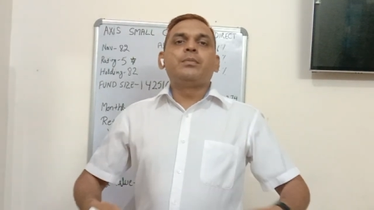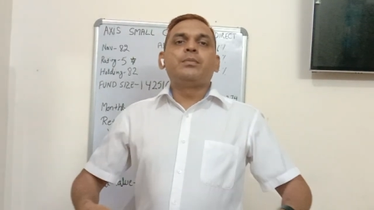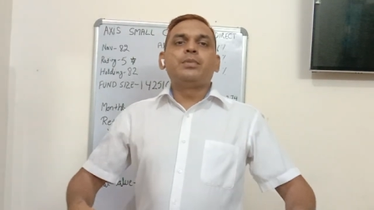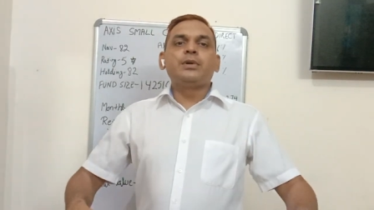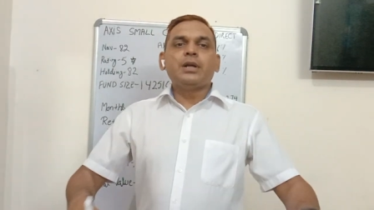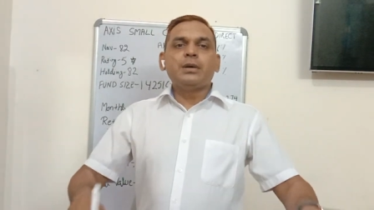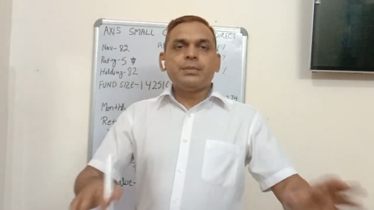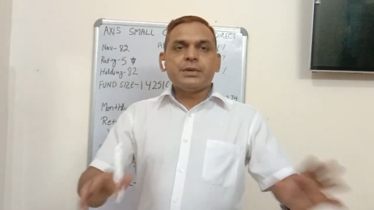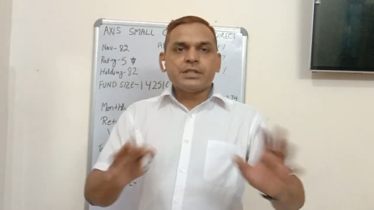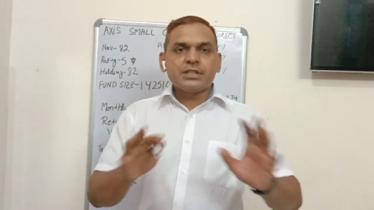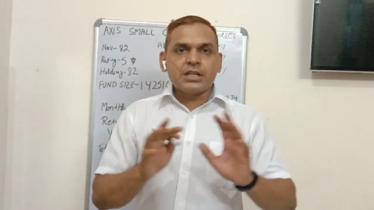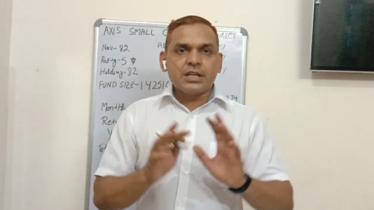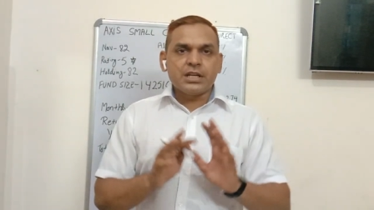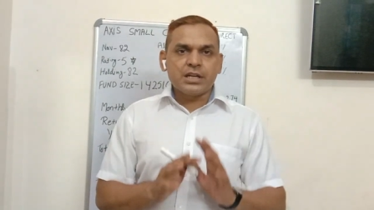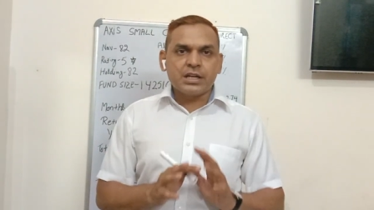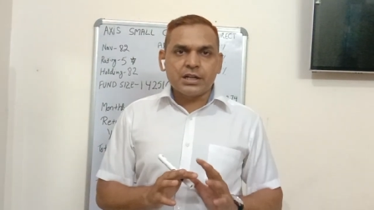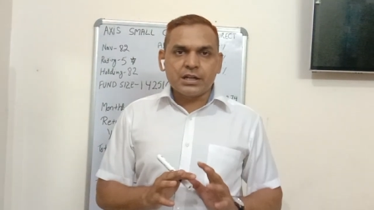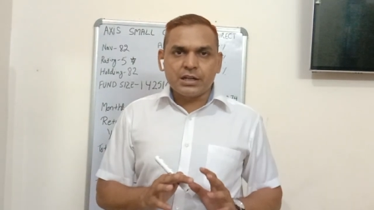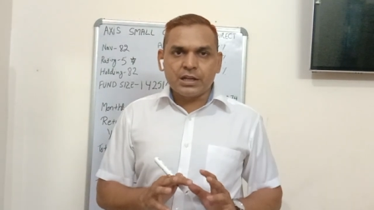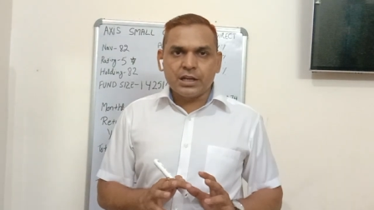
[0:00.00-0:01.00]
बड़ा पैसा
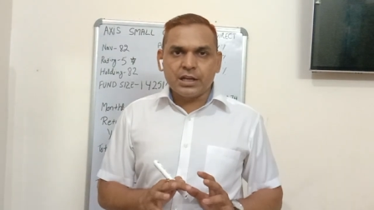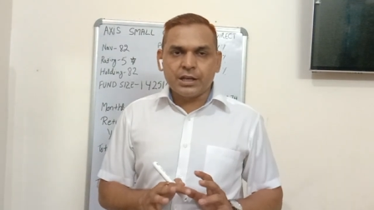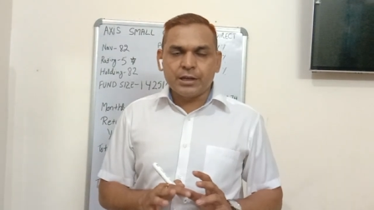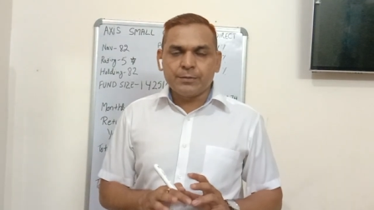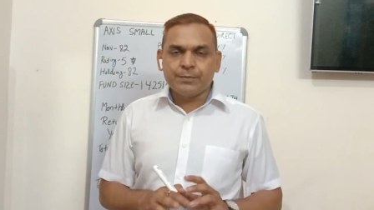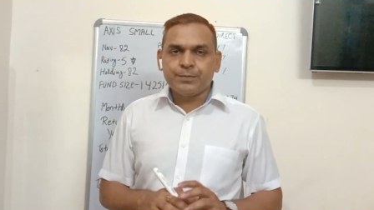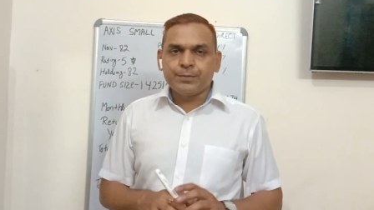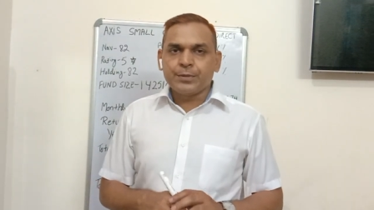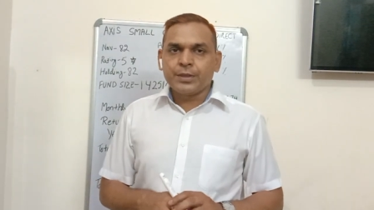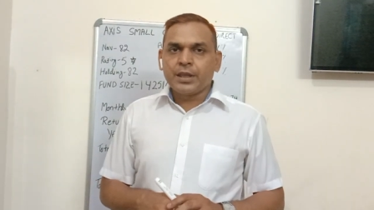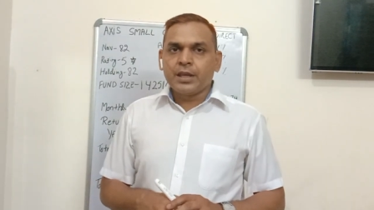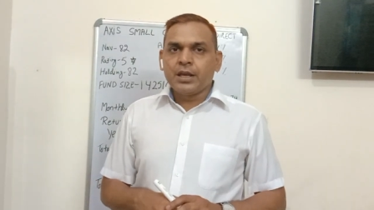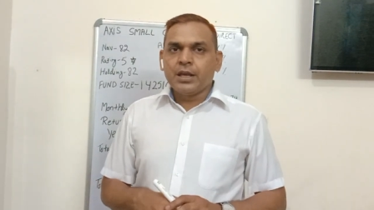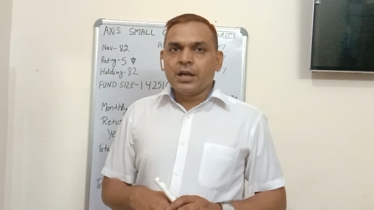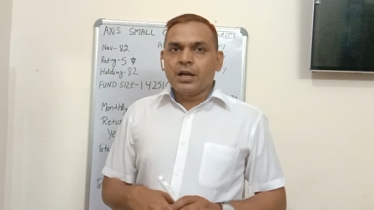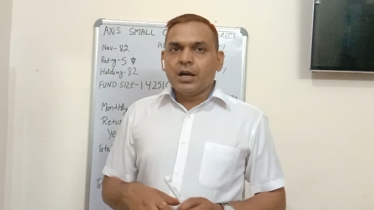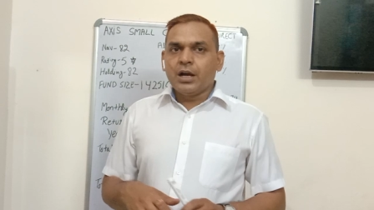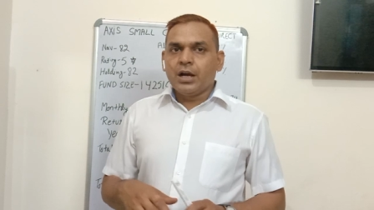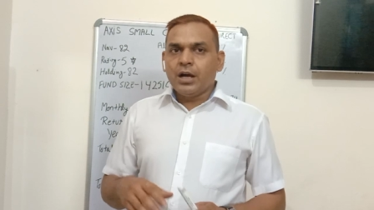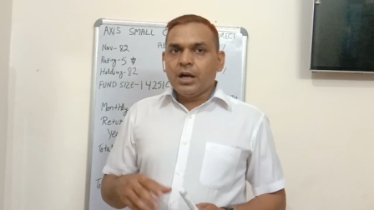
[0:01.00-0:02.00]
लगा रखा है
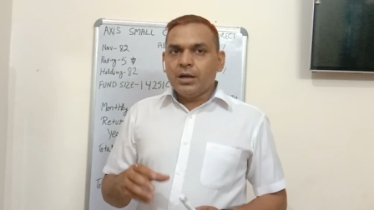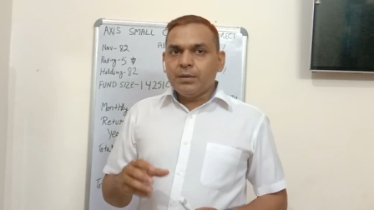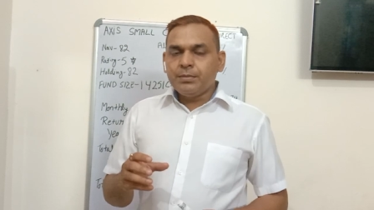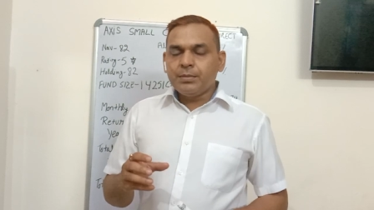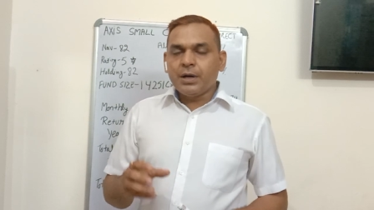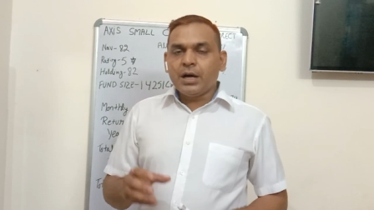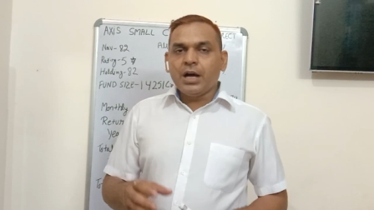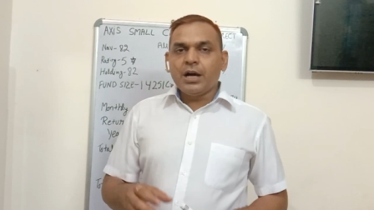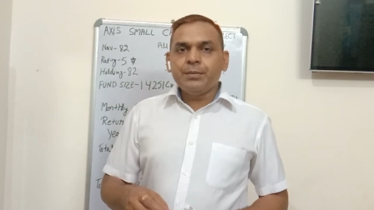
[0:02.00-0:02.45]
अब